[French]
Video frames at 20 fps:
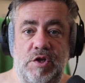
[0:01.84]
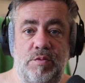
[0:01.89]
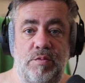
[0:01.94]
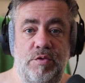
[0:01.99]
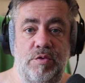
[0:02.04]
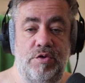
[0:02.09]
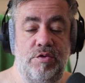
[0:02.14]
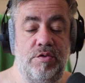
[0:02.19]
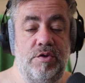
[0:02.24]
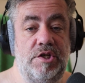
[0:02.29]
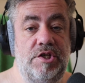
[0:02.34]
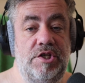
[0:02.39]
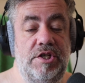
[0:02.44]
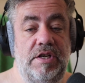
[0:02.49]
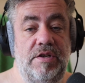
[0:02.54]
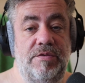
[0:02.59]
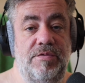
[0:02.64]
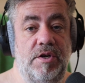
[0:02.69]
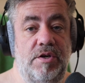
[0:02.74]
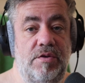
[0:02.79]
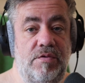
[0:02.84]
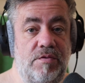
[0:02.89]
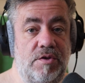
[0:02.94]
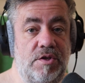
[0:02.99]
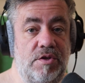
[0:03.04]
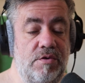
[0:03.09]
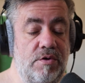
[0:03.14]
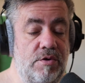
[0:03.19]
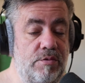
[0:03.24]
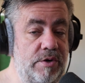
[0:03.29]
Je me suis dit que j'allais faire une
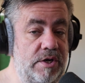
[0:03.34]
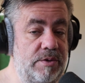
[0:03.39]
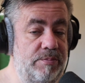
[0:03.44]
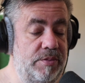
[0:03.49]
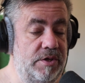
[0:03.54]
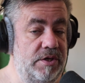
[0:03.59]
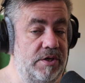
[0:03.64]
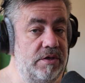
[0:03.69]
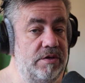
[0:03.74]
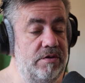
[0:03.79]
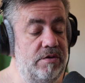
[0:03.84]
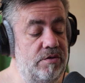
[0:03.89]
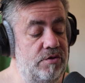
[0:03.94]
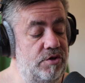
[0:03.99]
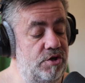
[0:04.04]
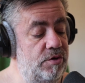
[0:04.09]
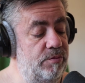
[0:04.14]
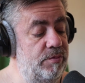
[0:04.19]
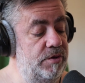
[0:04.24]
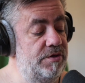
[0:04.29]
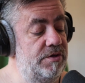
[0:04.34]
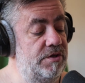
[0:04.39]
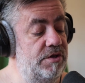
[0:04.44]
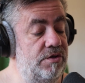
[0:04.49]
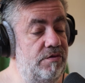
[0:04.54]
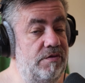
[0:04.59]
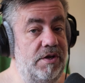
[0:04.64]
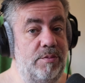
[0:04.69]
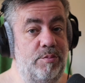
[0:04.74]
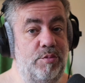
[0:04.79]
vidéo à Walpé. Je sais pas
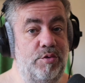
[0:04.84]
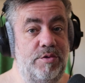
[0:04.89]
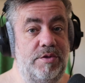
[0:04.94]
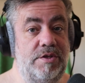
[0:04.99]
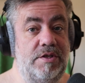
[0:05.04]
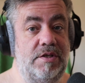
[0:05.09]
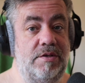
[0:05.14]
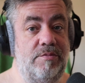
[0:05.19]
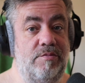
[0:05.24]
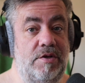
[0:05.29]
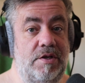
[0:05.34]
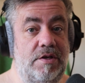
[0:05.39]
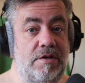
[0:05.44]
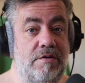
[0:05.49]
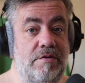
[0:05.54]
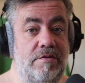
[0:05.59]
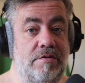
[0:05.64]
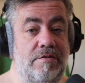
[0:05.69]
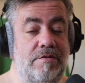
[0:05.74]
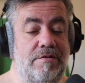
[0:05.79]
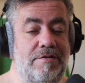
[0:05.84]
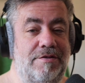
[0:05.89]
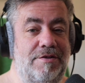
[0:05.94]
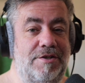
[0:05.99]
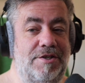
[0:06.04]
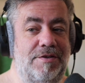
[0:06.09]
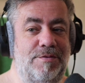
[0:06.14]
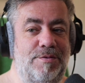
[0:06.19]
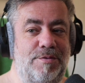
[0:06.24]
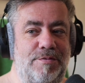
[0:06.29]
si je vais la poster, mais euh,
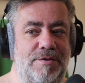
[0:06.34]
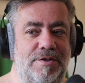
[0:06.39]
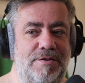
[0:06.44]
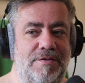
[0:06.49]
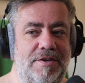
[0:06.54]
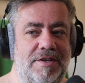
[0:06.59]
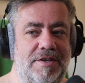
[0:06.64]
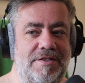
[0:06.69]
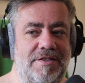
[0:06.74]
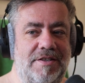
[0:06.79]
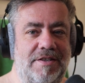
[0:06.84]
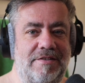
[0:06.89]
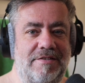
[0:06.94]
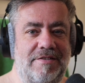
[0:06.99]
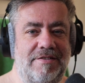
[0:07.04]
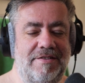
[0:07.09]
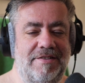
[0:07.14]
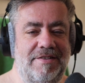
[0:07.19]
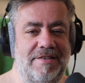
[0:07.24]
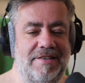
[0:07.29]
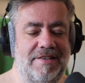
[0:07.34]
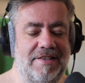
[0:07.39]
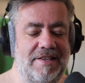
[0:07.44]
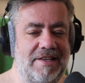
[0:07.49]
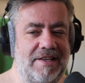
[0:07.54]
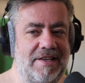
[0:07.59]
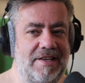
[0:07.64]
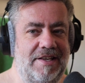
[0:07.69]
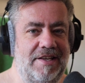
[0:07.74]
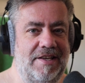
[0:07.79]
j'avais envie de faire ça.
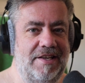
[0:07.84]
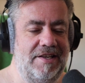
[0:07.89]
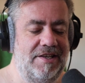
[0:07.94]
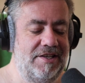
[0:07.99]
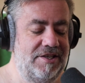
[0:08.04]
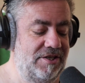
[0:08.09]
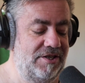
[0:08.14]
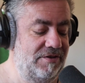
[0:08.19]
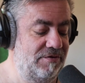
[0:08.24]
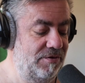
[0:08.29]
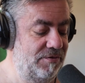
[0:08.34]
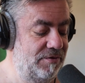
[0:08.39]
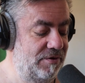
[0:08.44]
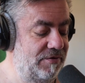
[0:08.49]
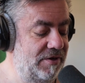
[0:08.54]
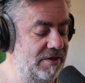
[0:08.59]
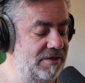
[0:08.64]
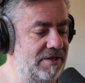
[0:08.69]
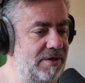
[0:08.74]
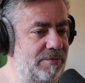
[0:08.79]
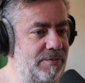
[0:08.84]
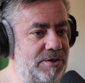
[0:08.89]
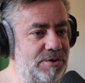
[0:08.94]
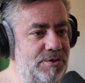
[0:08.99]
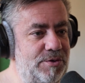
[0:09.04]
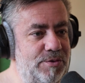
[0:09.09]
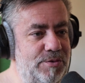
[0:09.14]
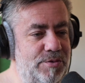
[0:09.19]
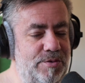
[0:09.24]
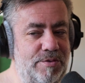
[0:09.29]
J'avais envie de faire ça
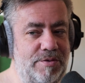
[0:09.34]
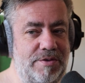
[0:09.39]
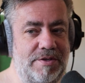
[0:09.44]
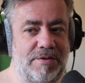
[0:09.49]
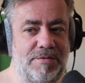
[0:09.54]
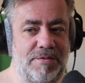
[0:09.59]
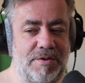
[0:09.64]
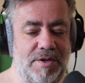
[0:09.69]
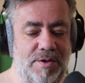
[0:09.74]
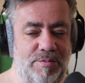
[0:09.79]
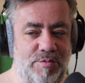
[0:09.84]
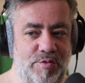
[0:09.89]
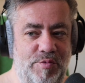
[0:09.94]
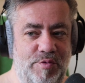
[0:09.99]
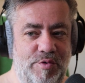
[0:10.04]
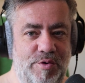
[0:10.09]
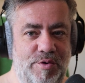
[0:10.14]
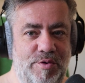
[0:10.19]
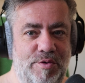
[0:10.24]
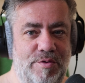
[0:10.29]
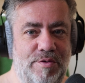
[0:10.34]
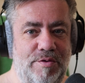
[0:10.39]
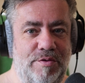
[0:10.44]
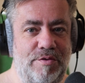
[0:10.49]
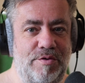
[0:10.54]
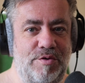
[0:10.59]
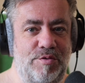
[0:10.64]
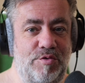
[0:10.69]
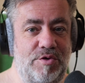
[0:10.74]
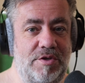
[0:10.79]
parce que ça fait un moment
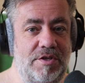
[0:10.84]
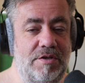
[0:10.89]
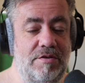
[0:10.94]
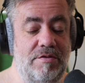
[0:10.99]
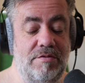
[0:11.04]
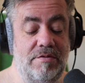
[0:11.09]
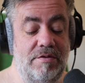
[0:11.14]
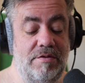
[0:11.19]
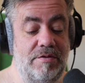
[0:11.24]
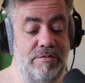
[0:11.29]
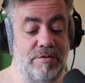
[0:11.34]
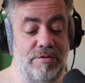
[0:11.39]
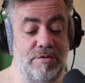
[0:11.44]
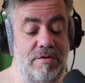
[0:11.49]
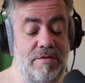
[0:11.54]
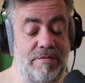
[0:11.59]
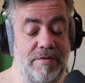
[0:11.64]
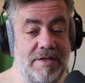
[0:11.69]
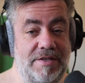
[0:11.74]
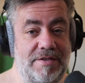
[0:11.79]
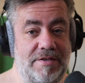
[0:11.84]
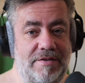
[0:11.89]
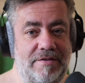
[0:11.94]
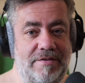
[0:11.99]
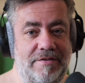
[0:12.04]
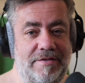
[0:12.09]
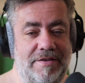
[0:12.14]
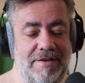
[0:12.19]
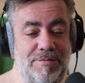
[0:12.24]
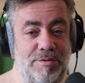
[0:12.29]
que je me dis qu'il faut que je le
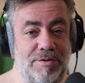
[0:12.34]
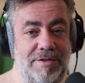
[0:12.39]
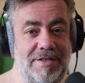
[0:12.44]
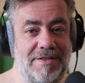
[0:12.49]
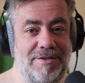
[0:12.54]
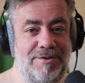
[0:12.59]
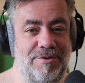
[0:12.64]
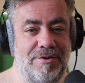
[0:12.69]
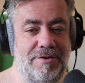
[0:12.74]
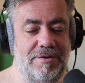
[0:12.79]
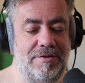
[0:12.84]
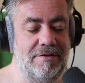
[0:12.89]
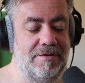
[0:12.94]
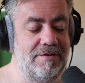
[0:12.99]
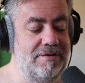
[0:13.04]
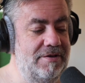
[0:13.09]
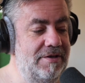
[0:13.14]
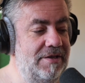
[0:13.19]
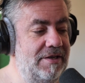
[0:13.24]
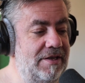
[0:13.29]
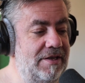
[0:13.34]
fasse. Il faut que ça sorte.